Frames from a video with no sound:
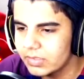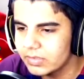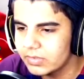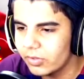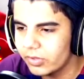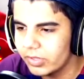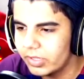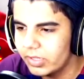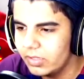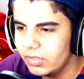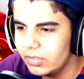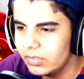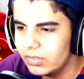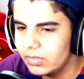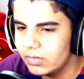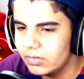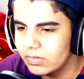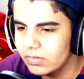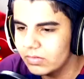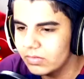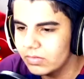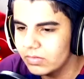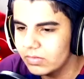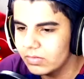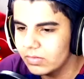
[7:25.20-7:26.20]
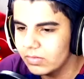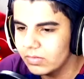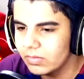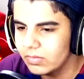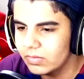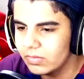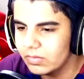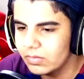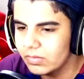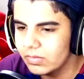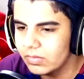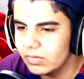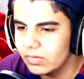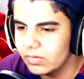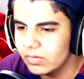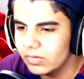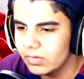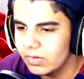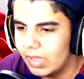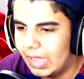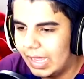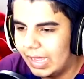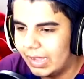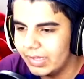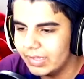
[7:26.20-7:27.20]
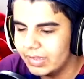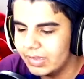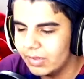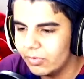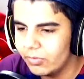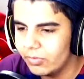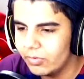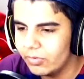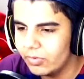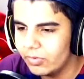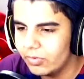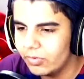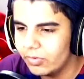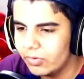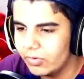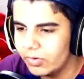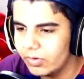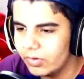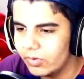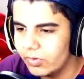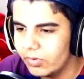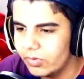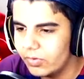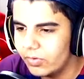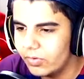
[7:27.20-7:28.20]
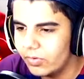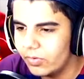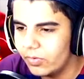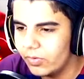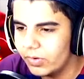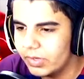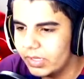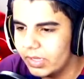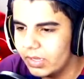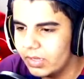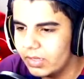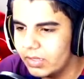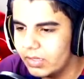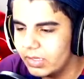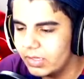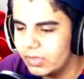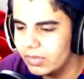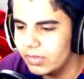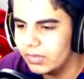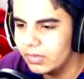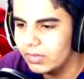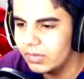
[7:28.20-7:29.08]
estão aqui? Ah, então... Eu o, estou aqui. O Geek.